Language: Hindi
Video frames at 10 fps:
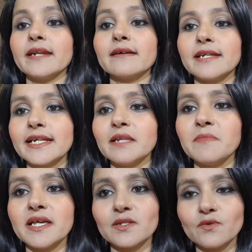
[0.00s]
एंड करंटली
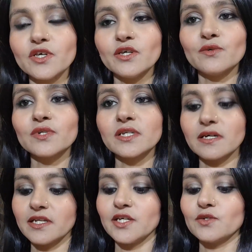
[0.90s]
मैं इसको ही यूज़
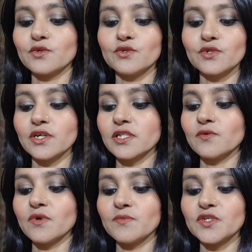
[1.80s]
कर रही हूँ इसको यूज़
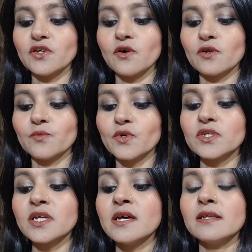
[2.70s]
करते हुए मुझे
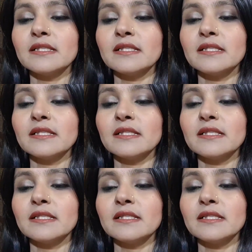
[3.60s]
ऑलमोस्ट